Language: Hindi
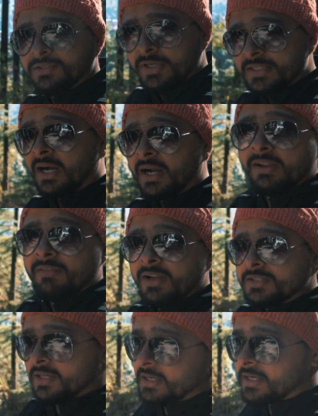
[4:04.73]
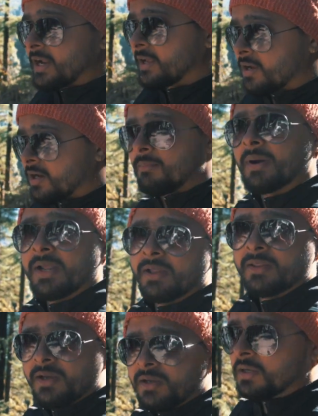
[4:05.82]
तो ये सांकरी विलेज है ये ट्रैकिंग का हब माना
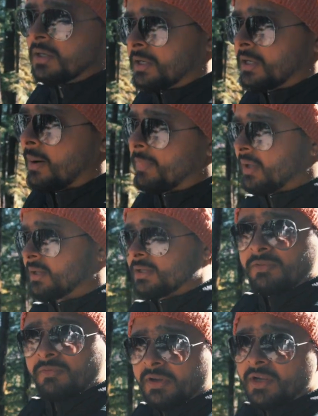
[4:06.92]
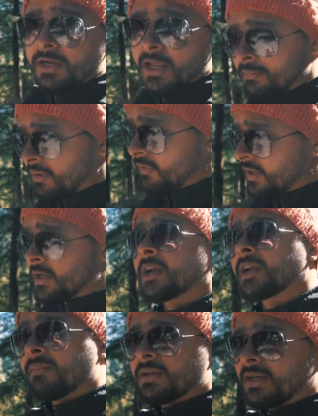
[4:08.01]
जाता है यहाँ पे इस विंटर टाइम पे विंटर
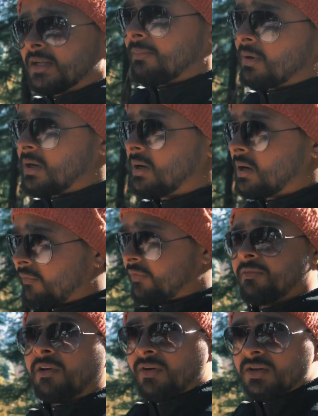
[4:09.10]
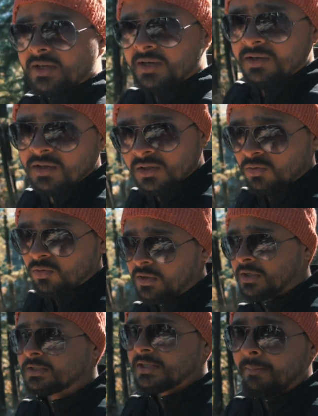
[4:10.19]
ट्रैकिंग बेसिकली यहाँ पे काफ़ी फेमस है तो
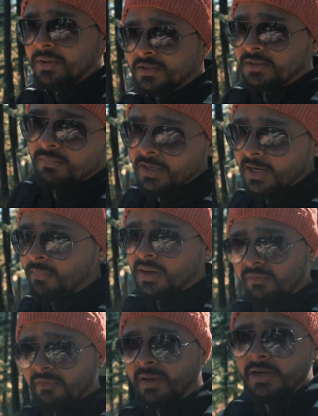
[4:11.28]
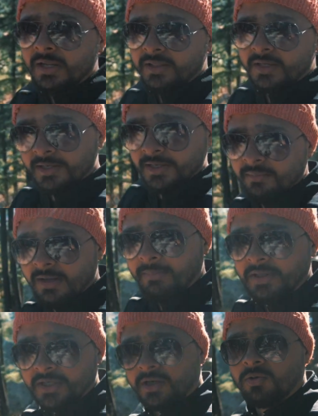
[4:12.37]
इस टाइम पर दिसंबर के टाइम पर काफ़ी भीड़ रहती है जैसा कि आप मेरे
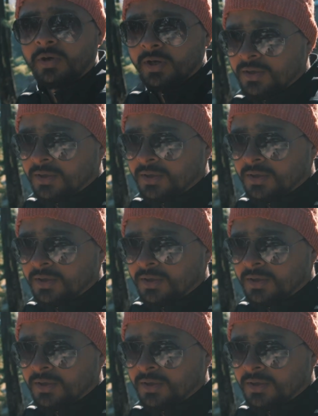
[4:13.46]
पीछे देखोगे